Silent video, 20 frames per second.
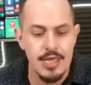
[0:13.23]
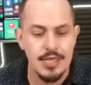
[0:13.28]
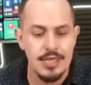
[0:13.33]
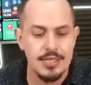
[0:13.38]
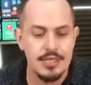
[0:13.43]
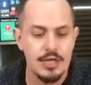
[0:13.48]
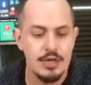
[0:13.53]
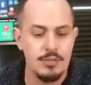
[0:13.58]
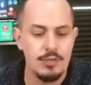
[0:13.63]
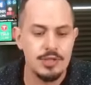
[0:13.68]

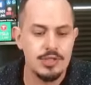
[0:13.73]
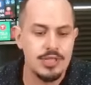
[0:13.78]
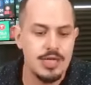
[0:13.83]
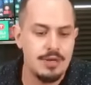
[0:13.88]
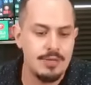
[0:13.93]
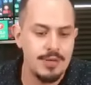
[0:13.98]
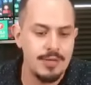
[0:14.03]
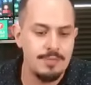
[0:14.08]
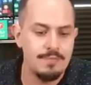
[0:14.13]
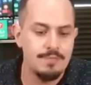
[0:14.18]
Y como
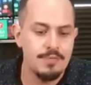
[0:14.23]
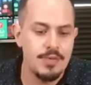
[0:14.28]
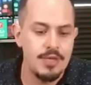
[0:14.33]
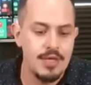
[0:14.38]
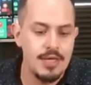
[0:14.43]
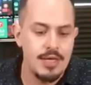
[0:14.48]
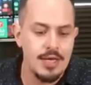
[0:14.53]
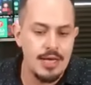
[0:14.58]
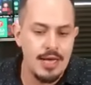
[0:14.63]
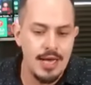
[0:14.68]
saben,
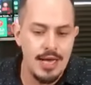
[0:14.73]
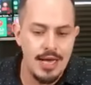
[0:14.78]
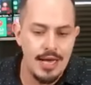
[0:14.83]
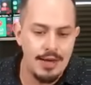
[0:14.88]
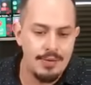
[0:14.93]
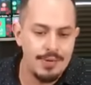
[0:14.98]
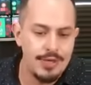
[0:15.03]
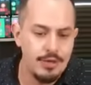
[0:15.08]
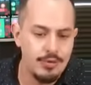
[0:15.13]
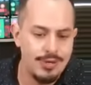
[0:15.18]
ha
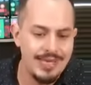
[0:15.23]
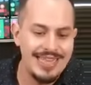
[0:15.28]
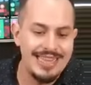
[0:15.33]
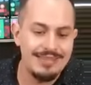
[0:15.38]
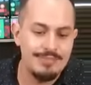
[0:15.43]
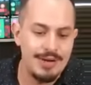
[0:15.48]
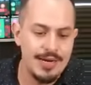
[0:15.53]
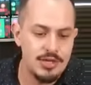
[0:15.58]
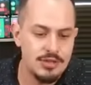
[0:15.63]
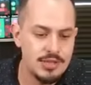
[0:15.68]
habido
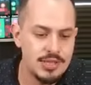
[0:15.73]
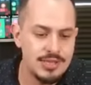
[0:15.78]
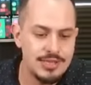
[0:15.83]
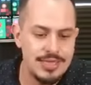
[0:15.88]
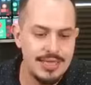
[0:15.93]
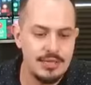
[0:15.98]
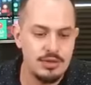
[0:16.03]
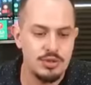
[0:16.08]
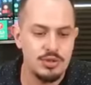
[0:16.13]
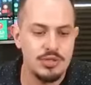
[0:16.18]
varios
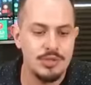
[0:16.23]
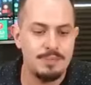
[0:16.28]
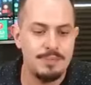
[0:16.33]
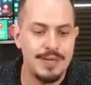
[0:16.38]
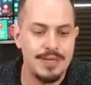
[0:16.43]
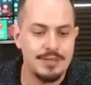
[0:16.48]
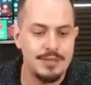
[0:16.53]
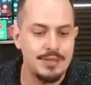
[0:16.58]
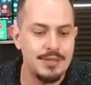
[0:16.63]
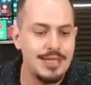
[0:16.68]
intentos de
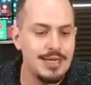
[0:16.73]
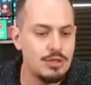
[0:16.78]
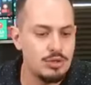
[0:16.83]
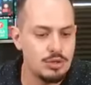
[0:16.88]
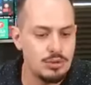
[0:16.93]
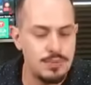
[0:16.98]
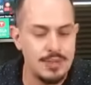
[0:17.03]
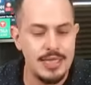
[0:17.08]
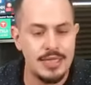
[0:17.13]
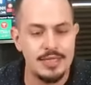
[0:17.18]
parte de
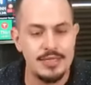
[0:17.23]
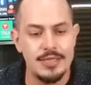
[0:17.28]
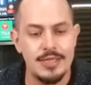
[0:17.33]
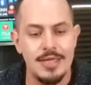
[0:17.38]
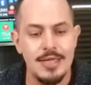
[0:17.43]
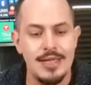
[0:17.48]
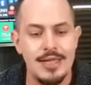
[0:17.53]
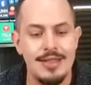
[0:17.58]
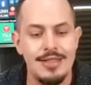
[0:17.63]
los BRICS